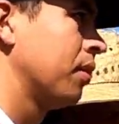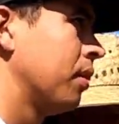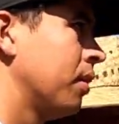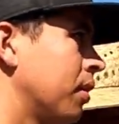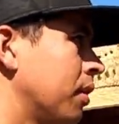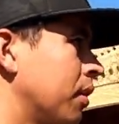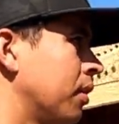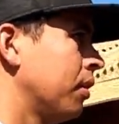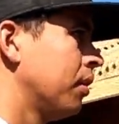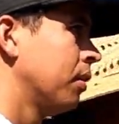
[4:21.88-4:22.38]

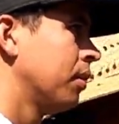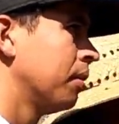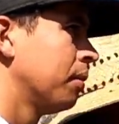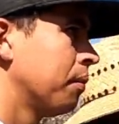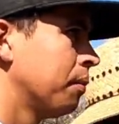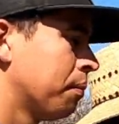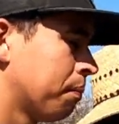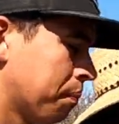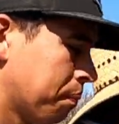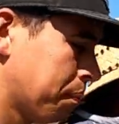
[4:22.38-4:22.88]
todos los de Álamo,
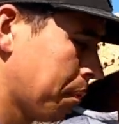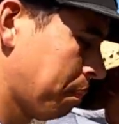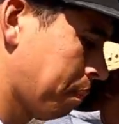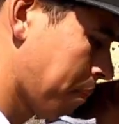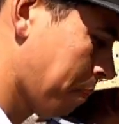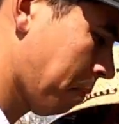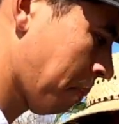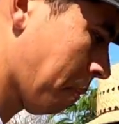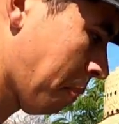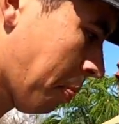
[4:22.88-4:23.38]
acuerdan que
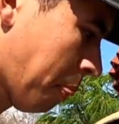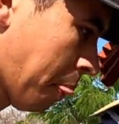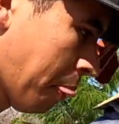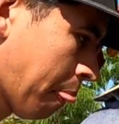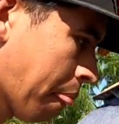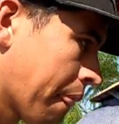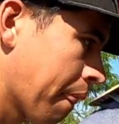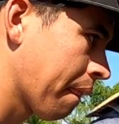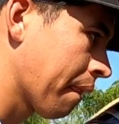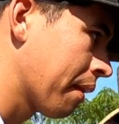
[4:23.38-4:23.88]
vengan a
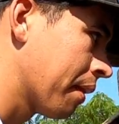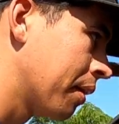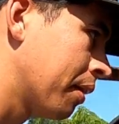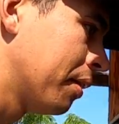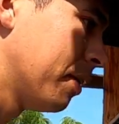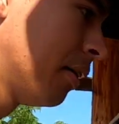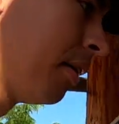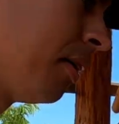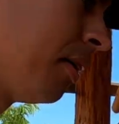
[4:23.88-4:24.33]
visitarnos aquí.